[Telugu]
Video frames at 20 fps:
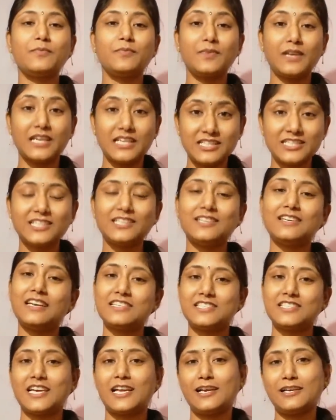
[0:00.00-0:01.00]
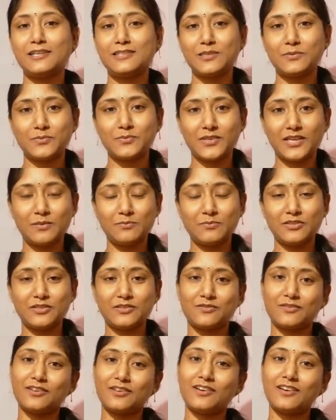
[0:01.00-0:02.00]
నచ్చి నా ఛానల్ సబ్స్క్రైబ్
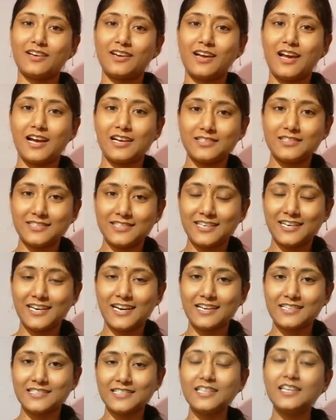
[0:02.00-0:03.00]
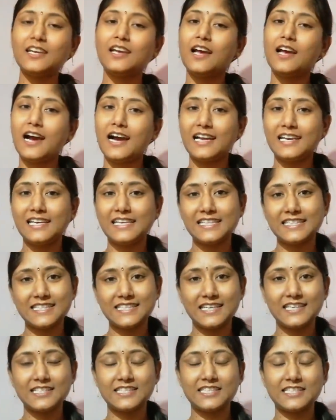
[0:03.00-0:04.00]
చేసుకున్నారో నాకు ఆన్సర్ రాసి ఆ లింక్స్
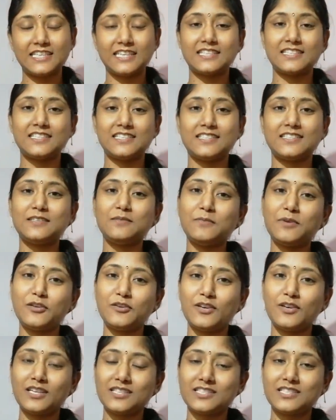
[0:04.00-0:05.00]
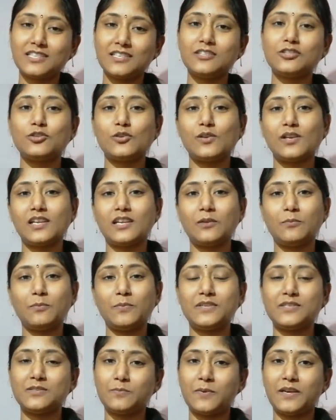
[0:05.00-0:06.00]
అన్ని చెక్ చేసి మీకు నచ్చిన జ్యువెలరీ
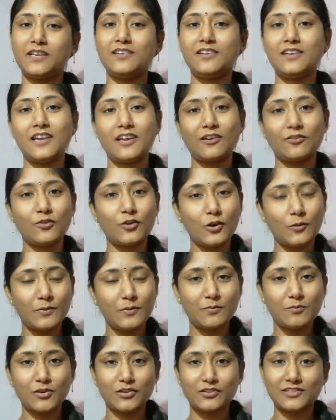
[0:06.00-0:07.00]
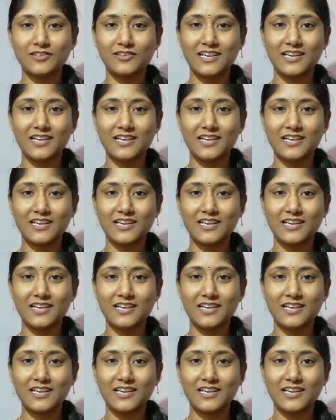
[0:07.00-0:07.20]
పీస్ పేరుని నాకు కామెంట్ బాక్స్లో